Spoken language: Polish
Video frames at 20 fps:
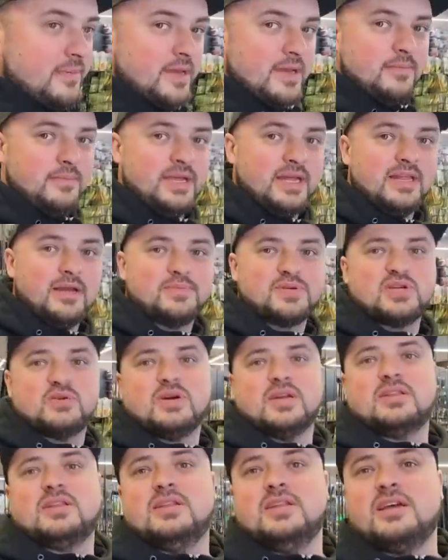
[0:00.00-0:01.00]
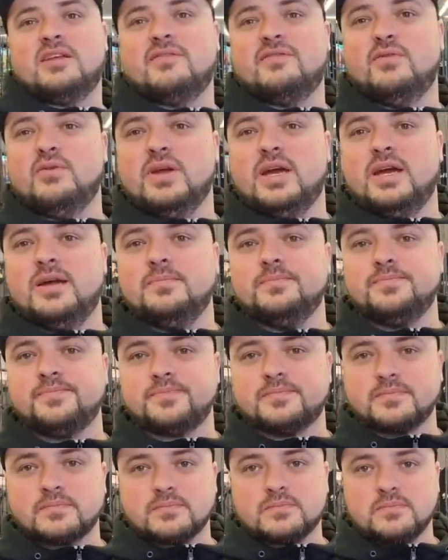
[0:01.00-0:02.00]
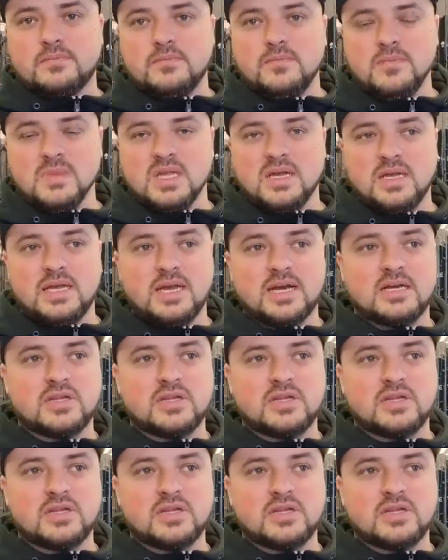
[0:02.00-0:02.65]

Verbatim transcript: Mnie na przykład denerwuje, jak